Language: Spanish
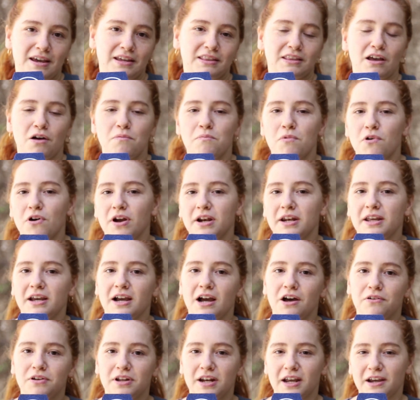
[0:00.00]
estaba un poco
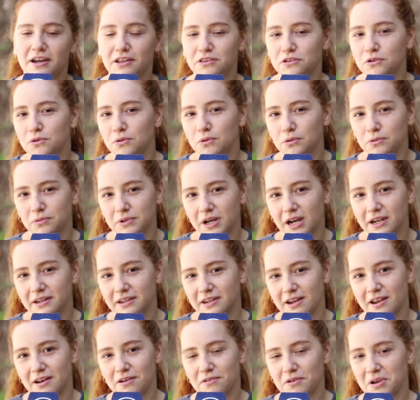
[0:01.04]
alejado de la gestión cultural, que
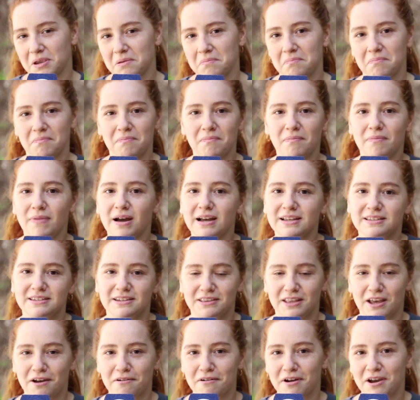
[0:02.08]
era lo que más
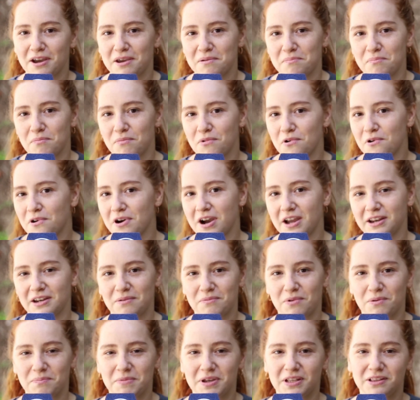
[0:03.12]
estaba en boga en el
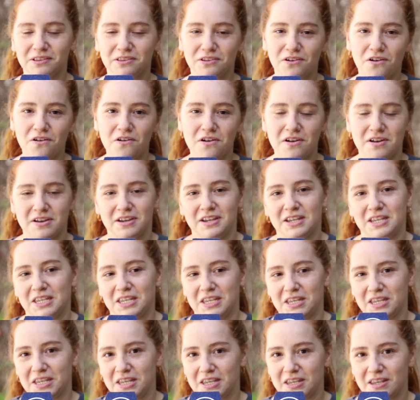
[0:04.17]
momento.
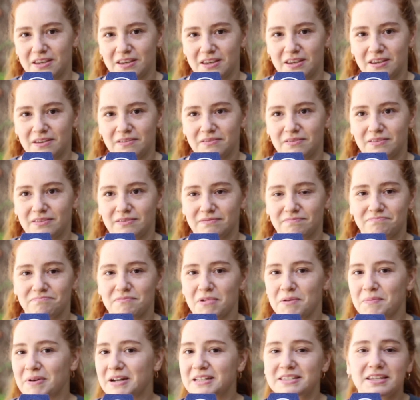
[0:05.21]
Y
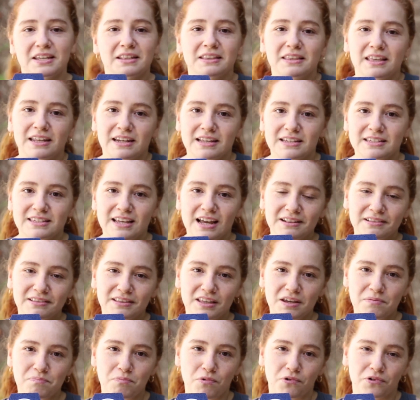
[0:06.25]
me parecía
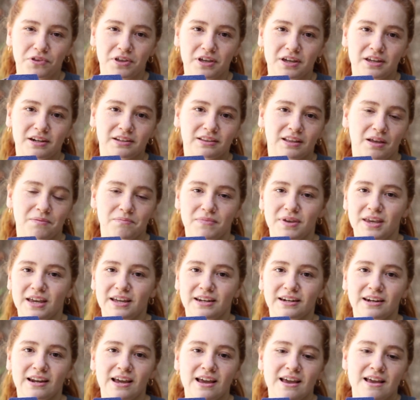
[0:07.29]
interesante poder
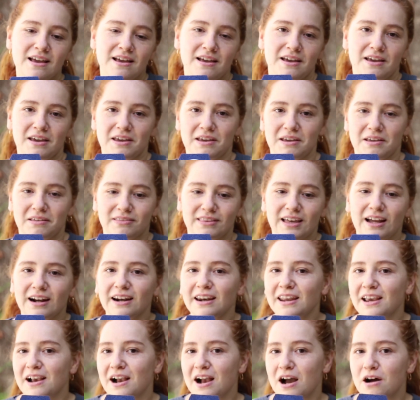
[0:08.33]
también eh,
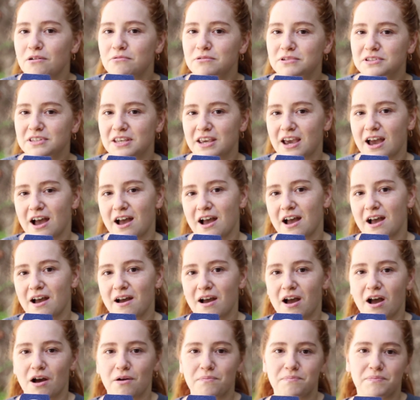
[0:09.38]
darle cauce
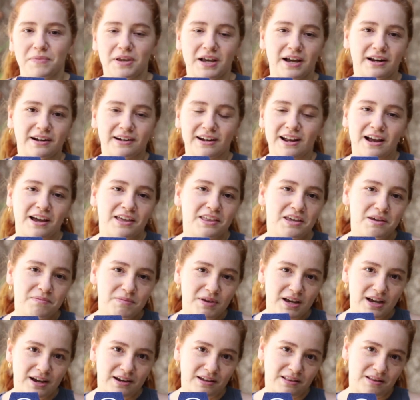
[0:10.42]
a, mi carrera
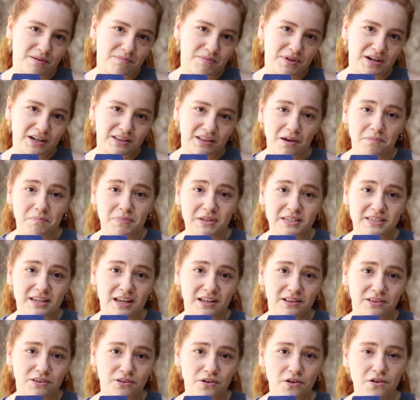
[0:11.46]
académica que también estaba
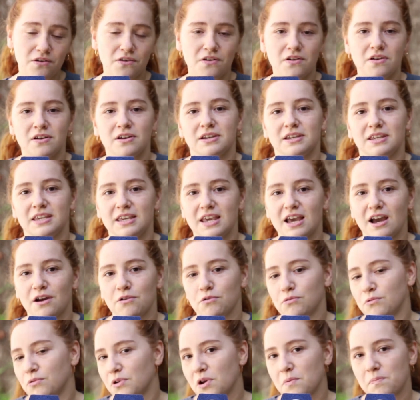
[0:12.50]
empezando y a
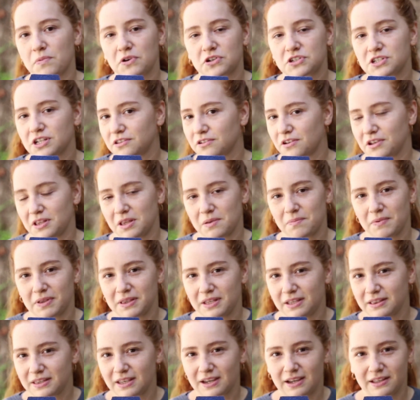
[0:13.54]
algunos proyectos
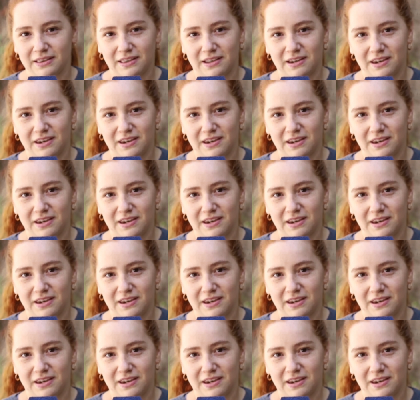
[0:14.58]
independientes que